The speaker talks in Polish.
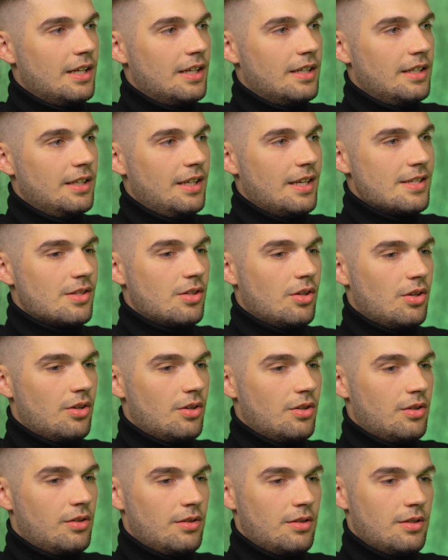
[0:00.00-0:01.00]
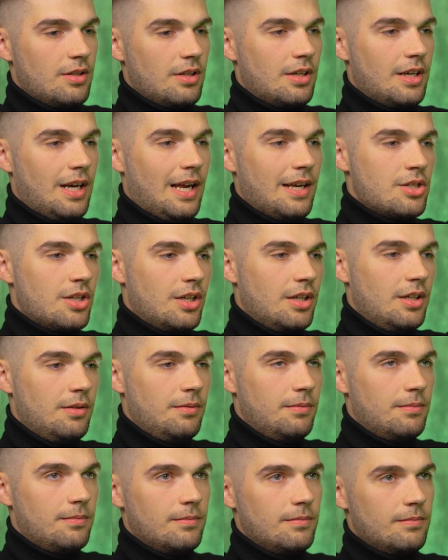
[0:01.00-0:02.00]
Jest to raczej
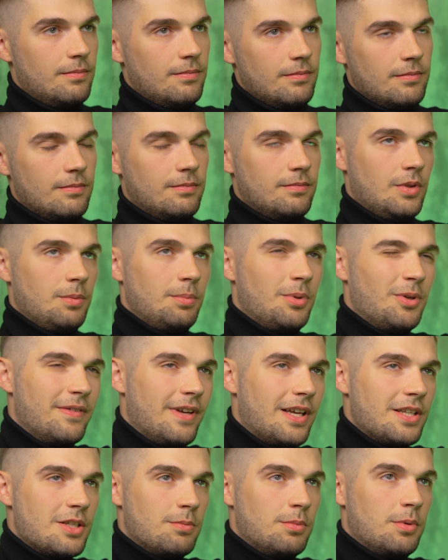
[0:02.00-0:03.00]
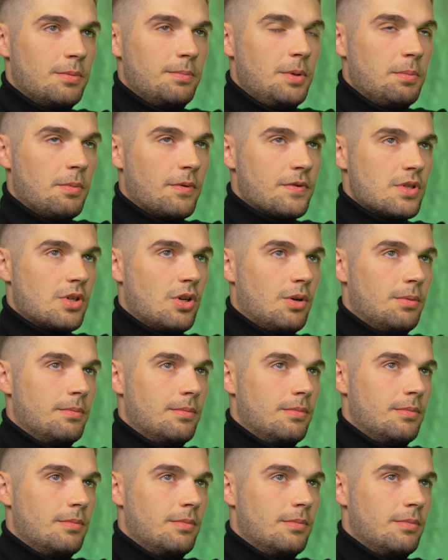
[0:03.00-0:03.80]
no powiedziałbym mimo wszystko